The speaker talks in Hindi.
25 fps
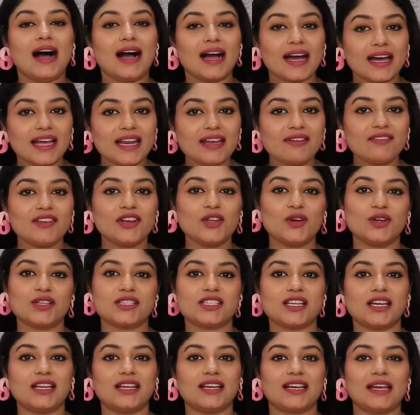अगर ये वीडियो
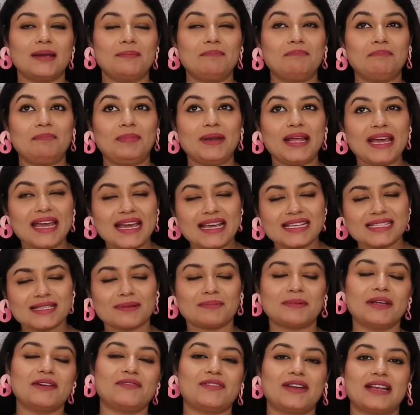अच्छा लगे प्लीज़
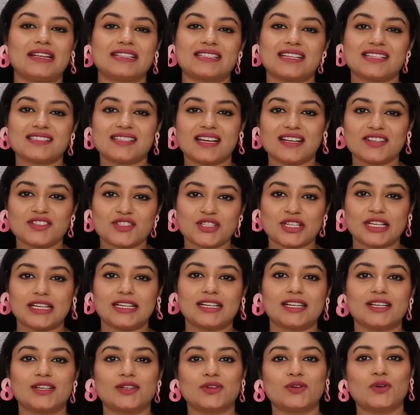अपने फ्रेंड्स के साथ
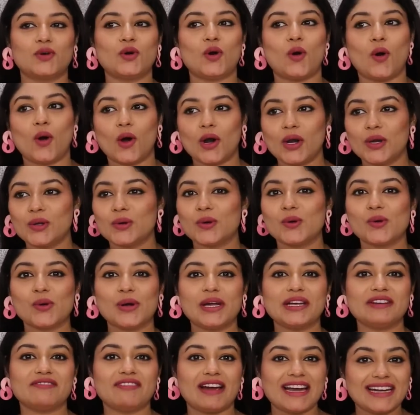शेयर करो और लोगों को
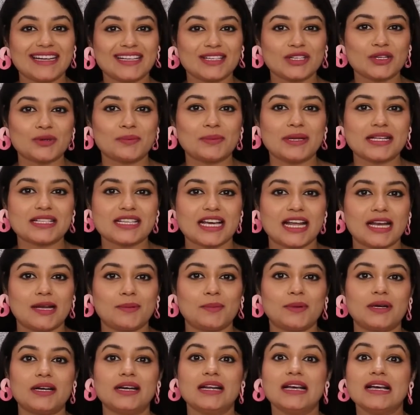इन्वाइट करो अपने चैनल
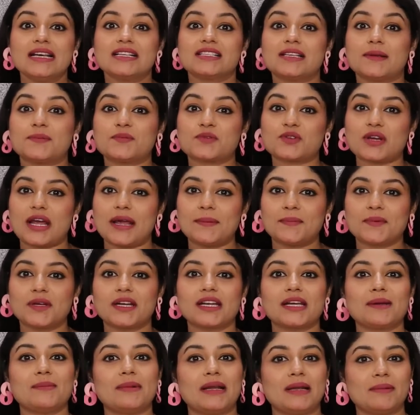पर सब्सक्राइब
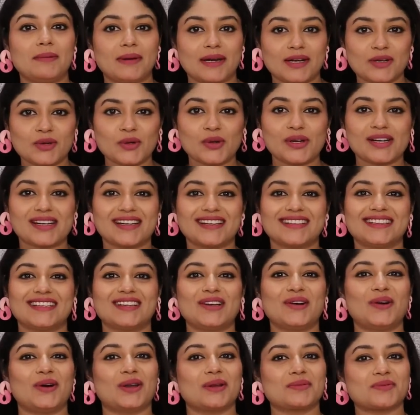करके बेल बटन को हिट कर
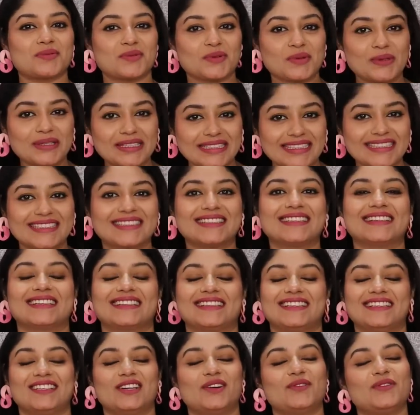देना ऑल ऑप्शन को क्लिक कर
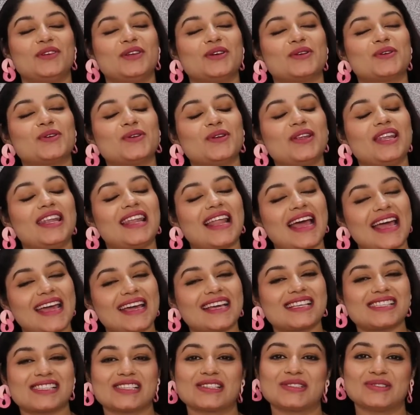देना वीडियो को
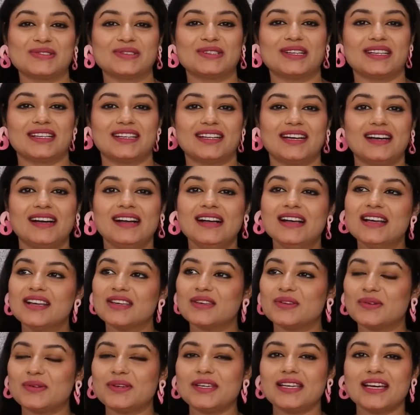लाइक ज़रूर करना
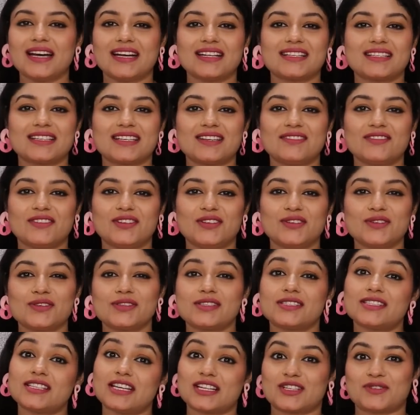क्योंकि आज की वीडियो
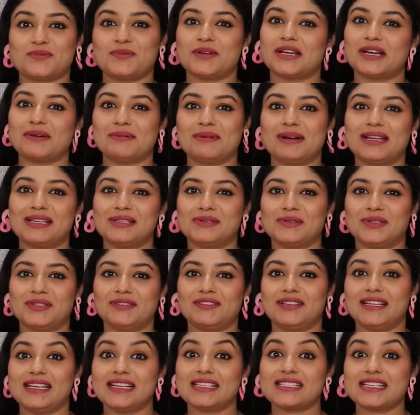सच में कमाल की होने
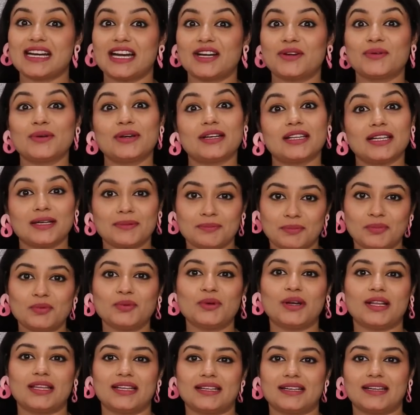वाली है स्टार्ट टू एंड तक
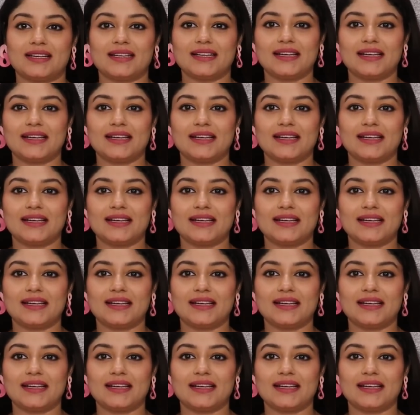पूरा देखना